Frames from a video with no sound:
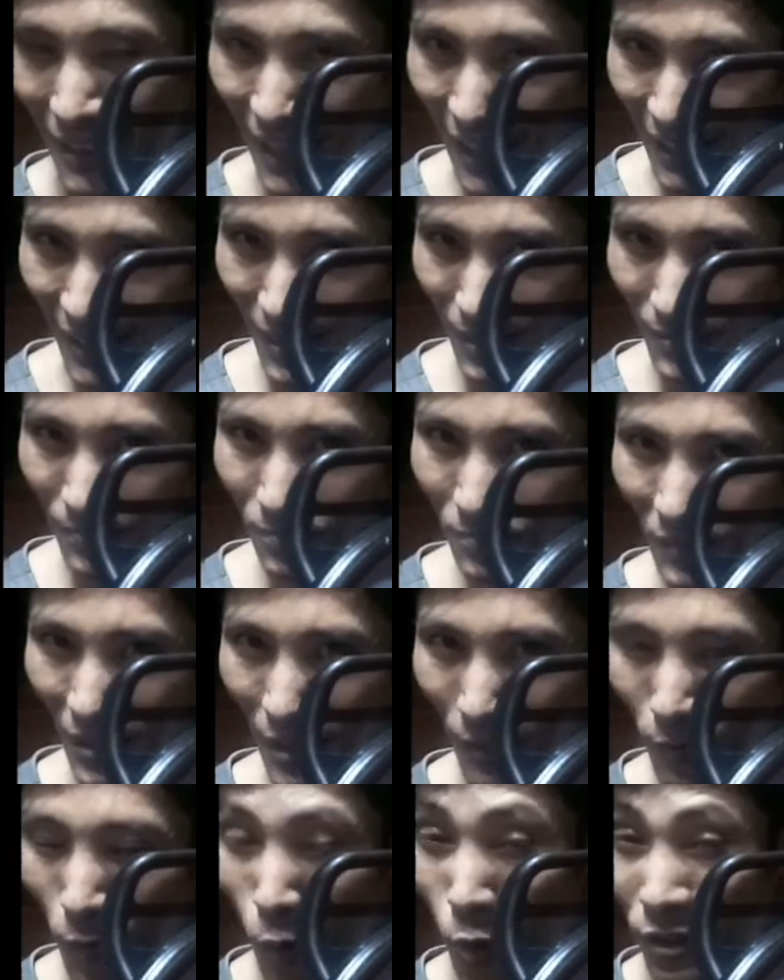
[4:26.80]
đã thay
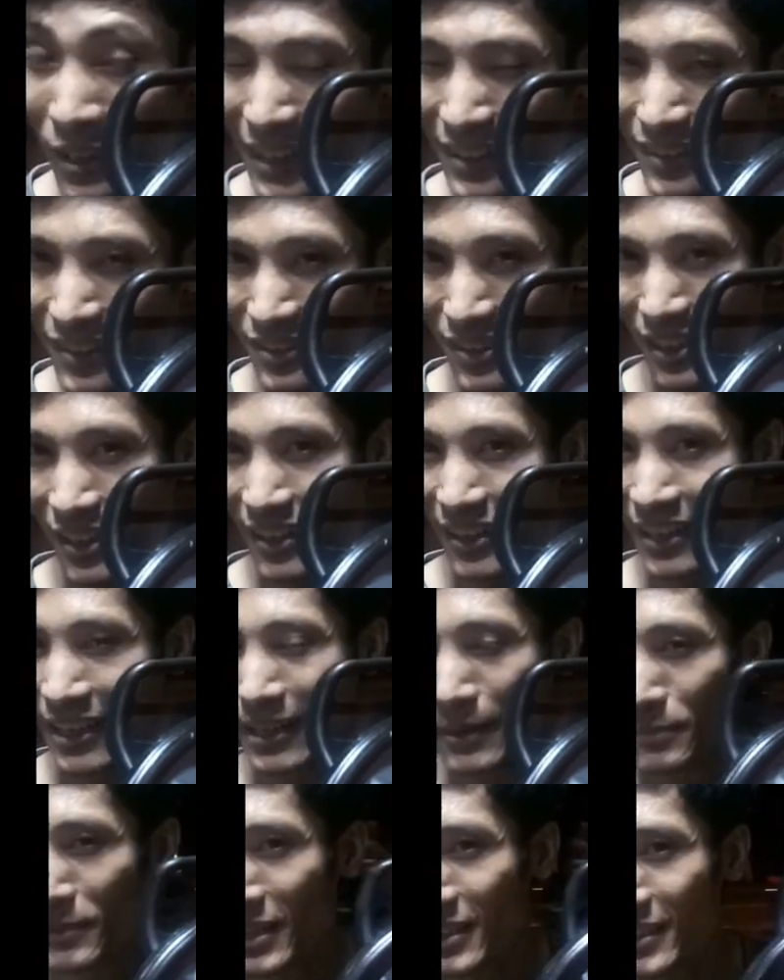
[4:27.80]
cái vô năng nửa này
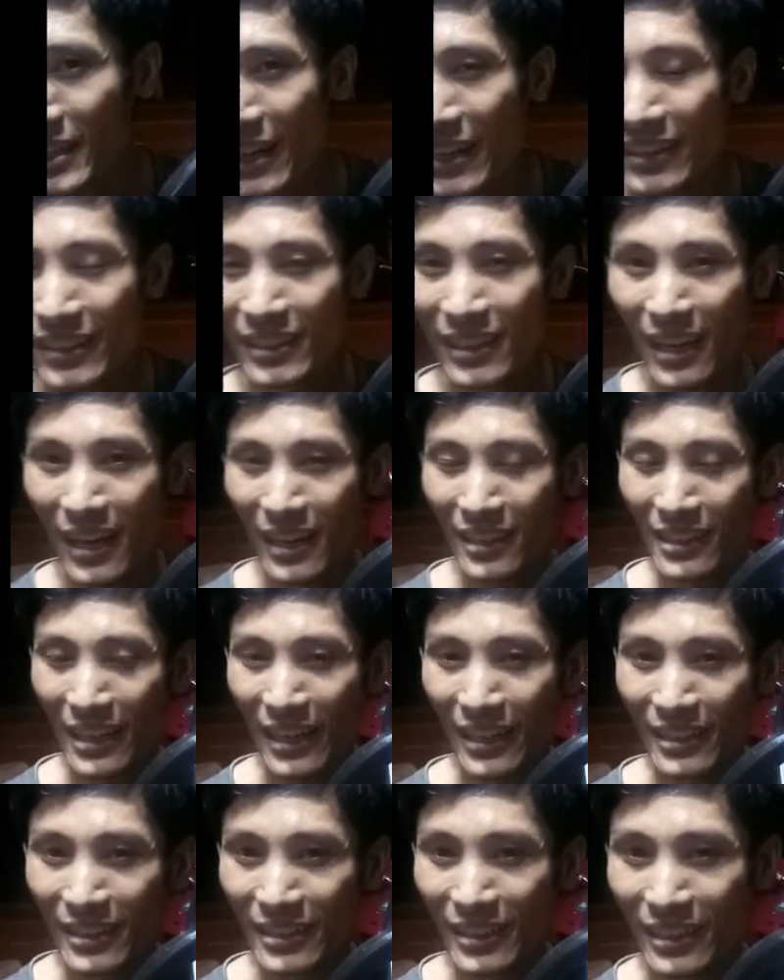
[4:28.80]
em đã thay là
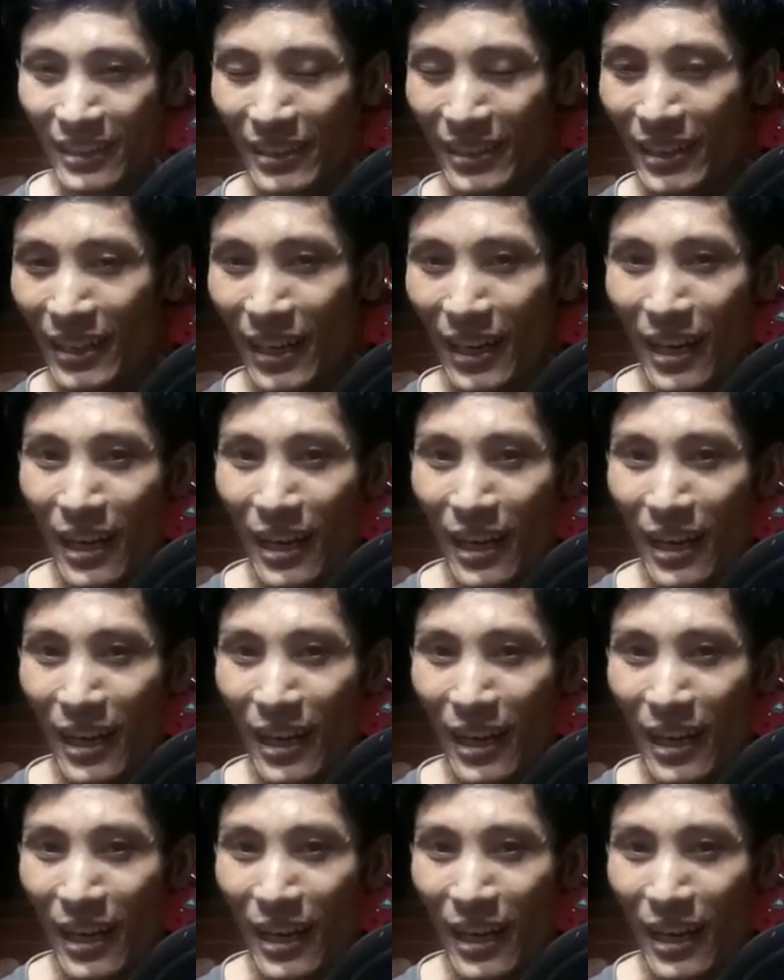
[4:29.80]
thay cái